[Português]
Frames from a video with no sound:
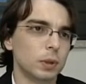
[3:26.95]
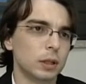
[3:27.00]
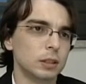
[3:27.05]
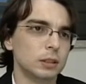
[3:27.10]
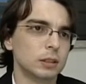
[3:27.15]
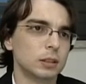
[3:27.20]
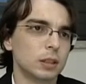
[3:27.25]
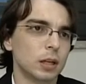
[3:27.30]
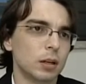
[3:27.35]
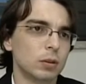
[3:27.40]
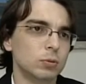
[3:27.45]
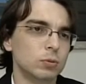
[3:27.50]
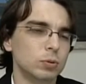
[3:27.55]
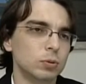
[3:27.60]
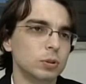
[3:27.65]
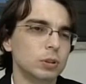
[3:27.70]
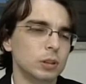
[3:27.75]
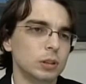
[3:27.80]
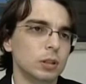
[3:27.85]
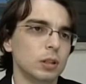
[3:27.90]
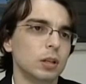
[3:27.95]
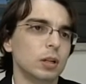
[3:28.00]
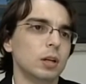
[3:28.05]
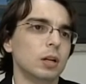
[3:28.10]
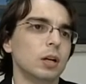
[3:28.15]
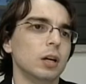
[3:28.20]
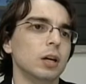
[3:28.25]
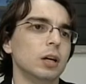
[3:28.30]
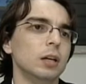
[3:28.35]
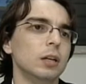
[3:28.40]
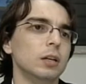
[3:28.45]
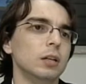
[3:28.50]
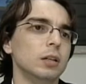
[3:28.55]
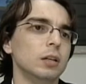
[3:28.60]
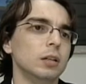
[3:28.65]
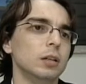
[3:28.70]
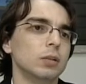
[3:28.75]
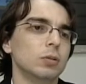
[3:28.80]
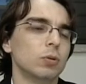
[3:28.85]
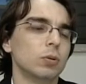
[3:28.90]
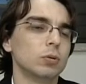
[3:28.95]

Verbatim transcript: de saúde em,